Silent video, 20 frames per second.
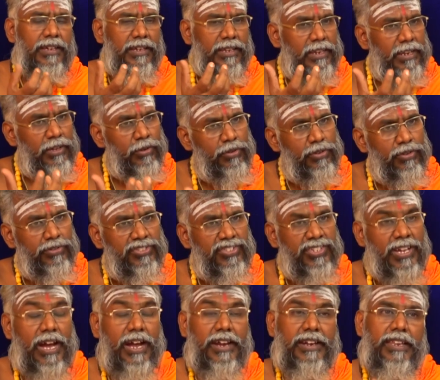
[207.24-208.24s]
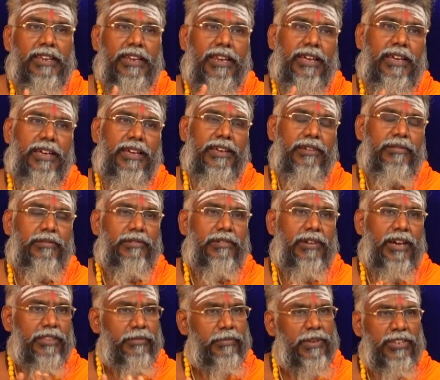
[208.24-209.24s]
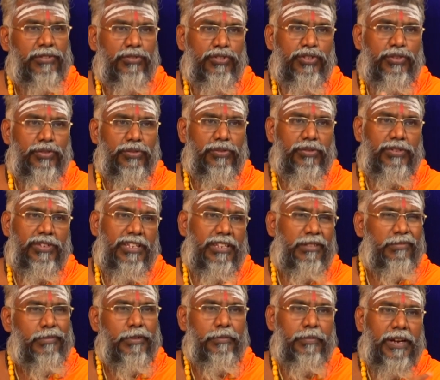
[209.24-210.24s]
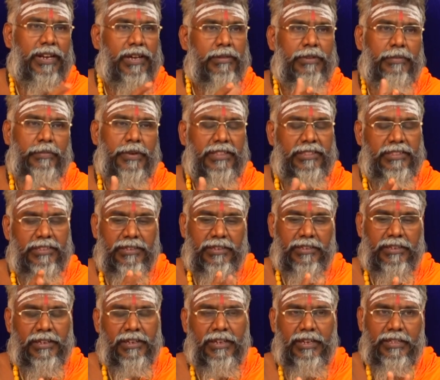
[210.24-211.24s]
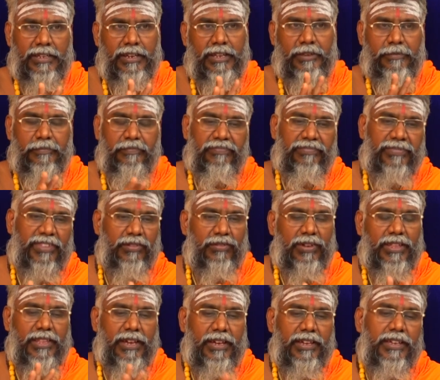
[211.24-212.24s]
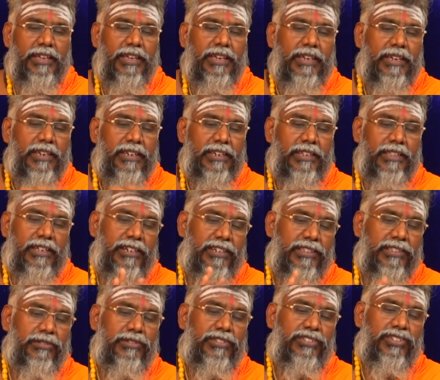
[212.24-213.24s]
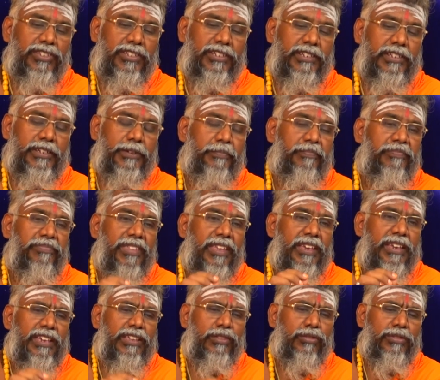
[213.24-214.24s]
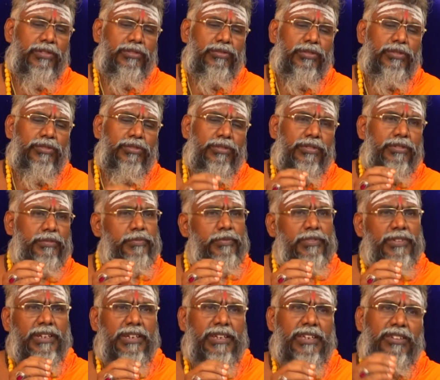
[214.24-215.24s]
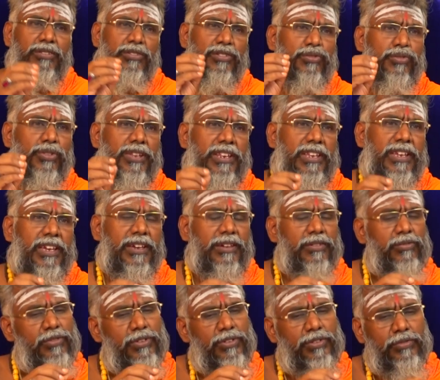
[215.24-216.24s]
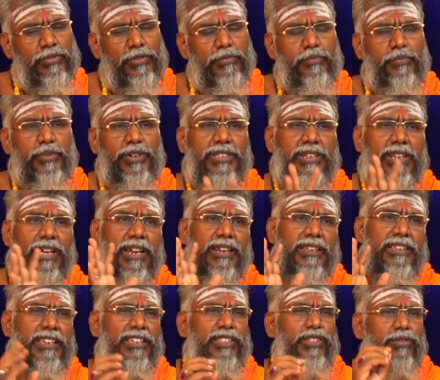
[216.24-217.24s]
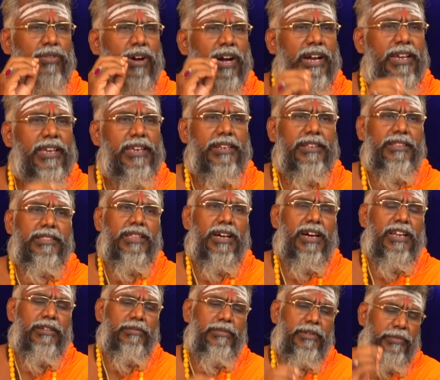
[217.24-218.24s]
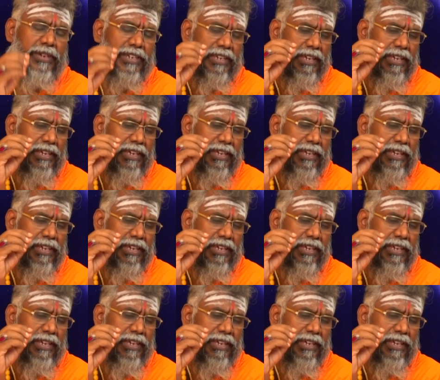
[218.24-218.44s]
இல்லை ஒரு ஜாடியில் அது மாதிரி வச்சுக்கணும் இரும்பு படாமல் பார்த்துக்குங்க அதில் இவ்வளோ தான் இதை எடுத்து வச்சுக்கிட்டு இது வந்து ஒரு ஒரு நான் ஏற்கனவே சொல்லியிருக்கேன் ஒரு ஒம்பது நாள் எதுவாக இருந்தாலும் நம்ம